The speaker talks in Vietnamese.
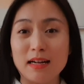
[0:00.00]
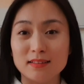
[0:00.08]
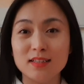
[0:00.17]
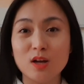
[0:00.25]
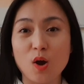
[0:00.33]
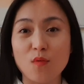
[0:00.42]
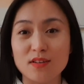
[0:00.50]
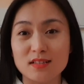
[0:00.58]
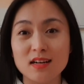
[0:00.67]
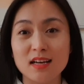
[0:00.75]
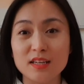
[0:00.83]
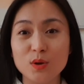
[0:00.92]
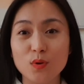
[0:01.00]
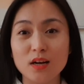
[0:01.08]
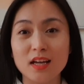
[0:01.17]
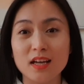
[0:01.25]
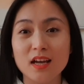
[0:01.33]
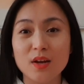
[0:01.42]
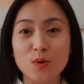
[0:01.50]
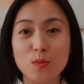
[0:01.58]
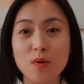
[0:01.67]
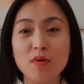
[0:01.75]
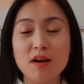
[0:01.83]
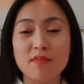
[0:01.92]
bản thân họ phải rất là yêu nghề, đúng
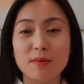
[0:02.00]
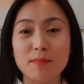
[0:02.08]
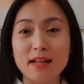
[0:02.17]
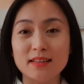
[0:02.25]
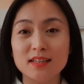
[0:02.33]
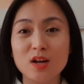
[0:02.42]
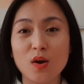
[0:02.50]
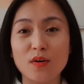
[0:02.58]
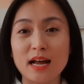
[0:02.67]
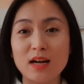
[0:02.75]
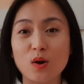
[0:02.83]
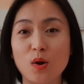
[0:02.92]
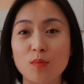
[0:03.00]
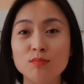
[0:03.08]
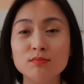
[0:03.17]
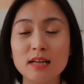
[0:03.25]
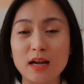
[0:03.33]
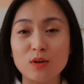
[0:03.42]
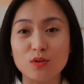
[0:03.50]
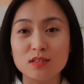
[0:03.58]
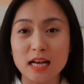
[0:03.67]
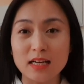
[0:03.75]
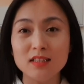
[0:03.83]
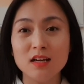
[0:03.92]
không? Và bản thân họ đã có đã có
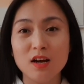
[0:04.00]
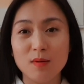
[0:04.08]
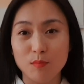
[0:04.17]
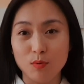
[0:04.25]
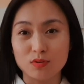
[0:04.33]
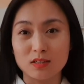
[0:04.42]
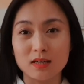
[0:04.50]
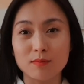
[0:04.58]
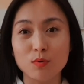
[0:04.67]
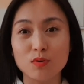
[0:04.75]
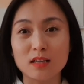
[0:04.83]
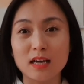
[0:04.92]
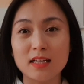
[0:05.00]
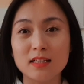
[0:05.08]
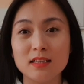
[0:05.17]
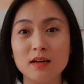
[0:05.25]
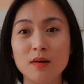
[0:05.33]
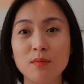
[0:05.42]
sẵn một cái một cái